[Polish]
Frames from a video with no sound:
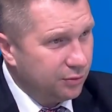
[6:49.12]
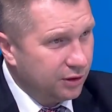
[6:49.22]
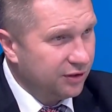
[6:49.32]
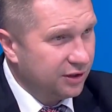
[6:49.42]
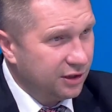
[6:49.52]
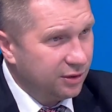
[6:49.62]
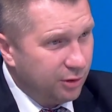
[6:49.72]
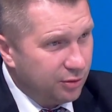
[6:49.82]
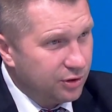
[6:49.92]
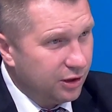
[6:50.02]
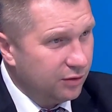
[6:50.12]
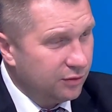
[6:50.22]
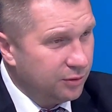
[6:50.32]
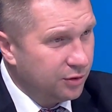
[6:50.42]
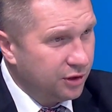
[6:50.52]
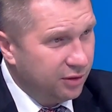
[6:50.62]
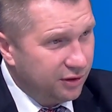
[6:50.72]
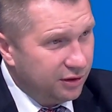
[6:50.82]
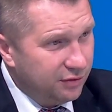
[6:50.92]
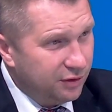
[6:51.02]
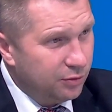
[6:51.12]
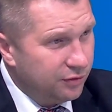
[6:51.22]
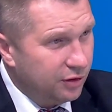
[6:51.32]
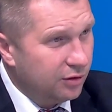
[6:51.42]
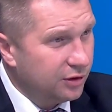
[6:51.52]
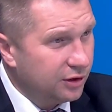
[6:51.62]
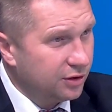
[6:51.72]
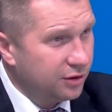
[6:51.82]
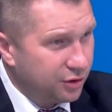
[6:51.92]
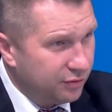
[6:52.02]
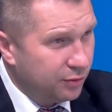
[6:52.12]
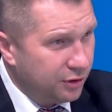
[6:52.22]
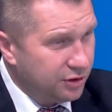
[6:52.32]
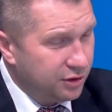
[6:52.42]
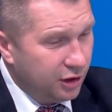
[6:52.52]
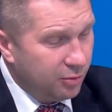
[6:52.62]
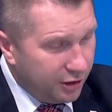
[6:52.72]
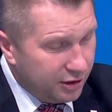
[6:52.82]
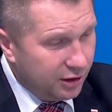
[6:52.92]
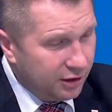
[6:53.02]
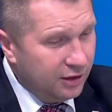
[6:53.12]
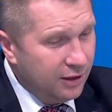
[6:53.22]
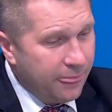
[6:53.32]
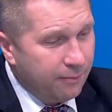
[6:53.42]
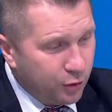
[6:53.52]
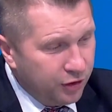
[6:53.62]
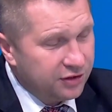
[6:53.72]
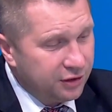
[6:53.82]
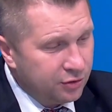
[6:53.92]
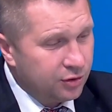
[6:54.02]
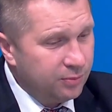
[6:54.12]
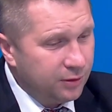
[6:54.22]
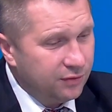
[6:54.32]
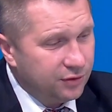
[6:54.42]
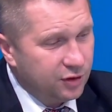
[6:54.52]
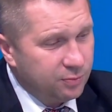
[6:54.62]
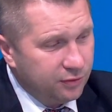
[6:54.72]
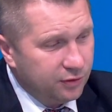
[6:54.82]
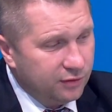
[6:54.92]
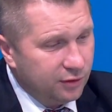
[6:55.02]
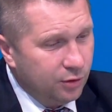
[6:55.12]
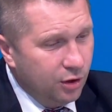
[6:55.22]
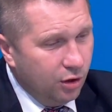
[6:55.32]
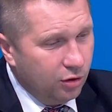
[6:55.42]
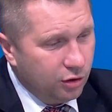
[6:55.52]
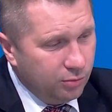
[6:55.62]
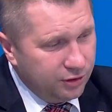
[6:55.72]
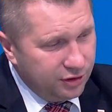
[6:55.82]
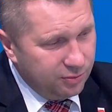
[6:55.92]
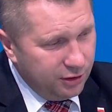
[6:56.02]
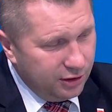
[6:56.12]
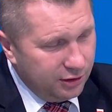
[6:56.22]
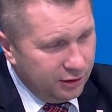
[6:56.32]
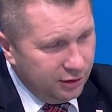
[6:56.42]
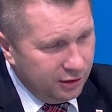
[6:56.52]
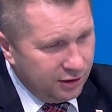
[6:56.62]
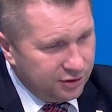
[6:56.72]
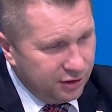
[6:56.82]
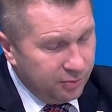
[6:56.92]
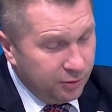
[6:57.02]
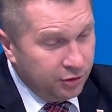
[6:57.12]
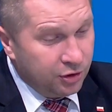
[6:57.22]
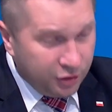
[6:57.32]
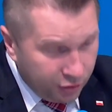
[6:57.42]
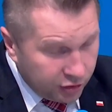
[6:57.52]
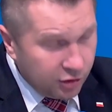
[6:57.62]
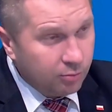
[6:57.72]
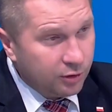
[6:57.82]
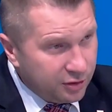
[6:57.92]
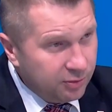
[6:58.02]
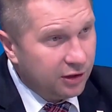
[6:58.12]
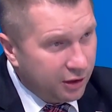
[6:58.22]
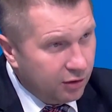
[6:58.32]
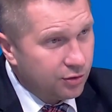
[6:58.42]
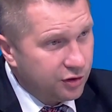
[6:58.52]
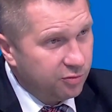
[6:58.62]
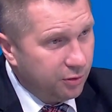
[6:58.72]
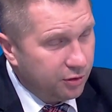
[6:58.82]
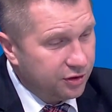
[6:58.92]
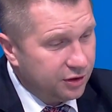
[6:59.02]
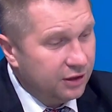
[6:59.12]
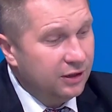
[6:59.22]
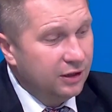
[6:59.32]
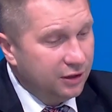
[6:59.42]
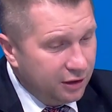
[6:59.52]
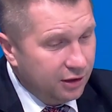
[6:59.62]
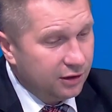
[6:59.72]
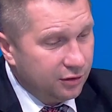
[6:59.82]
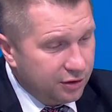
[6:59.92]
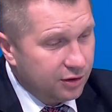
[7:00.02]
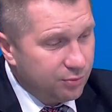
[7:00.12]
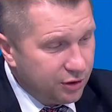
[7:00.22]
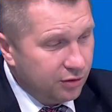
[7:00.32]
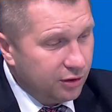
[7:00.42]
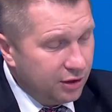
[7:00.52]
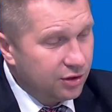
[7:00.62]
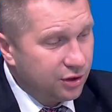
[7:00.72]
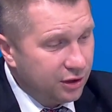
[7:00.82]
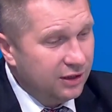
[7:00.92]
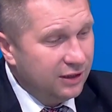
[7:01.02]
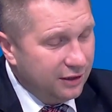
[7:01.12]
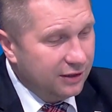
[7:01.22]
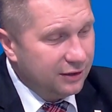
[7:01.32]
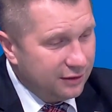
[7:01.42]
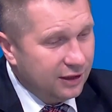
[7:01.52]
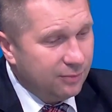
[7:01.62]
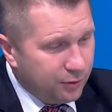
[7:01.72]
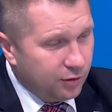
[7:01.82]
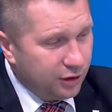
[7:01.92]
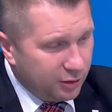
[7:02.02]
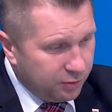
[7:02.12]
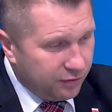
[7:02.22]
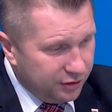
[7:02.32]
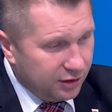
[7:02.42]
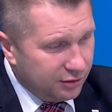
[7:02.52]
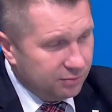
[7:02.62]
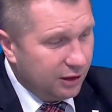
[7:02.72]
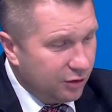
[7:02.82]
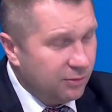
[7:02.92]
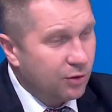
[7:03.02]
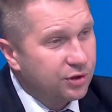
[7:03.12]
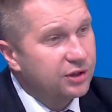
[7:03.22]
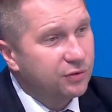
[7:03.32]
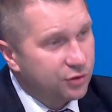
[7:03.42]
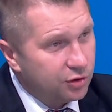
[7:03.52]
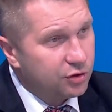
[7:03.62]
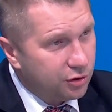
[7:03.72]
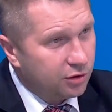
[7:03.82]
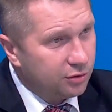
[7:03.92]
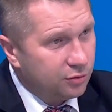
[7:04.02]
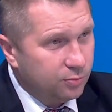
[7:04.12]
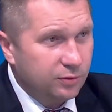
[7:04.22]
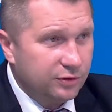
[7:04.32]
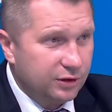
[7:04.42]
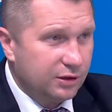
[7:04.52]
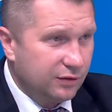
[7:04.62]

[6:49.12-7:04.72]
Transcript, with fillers: które w zasadzie mają śladową ilość, niewielu, wie o nich, e, że w ogóle istnieją. A jednak projekt Zjednoczonej Prawicy spowodował ogromne zmiany na scenie politycznej i ogromne zmiany na korzyść w Polsce. I dlatego jestem przekonany, że e, ten projekt powinien jako małżeństwo z rozsądku powinien